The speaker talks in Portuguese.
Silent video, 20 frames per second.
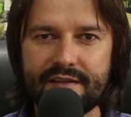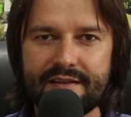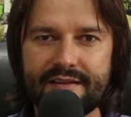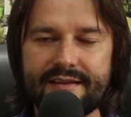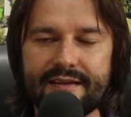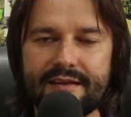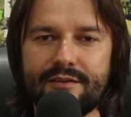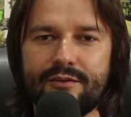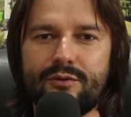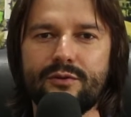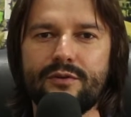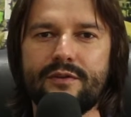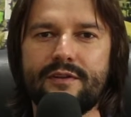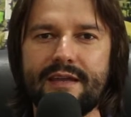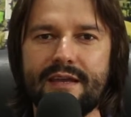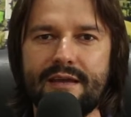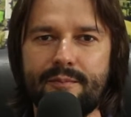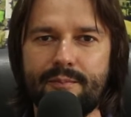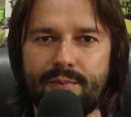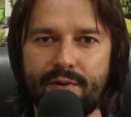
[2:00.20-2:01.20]
de tanto
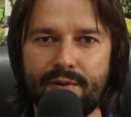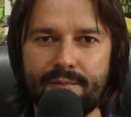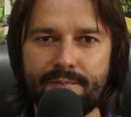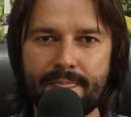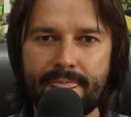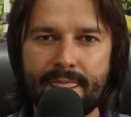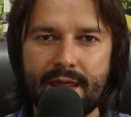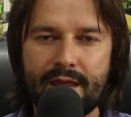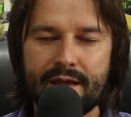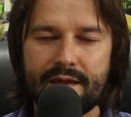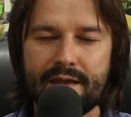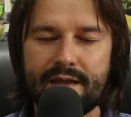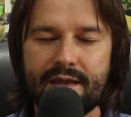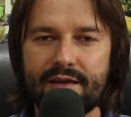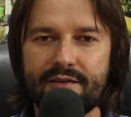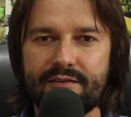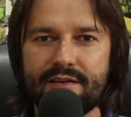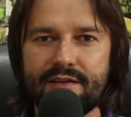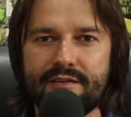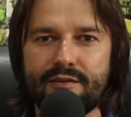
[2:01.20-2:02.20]
tempo, que
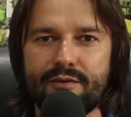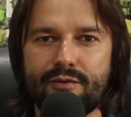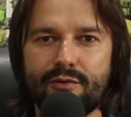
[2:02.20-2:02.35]
a gente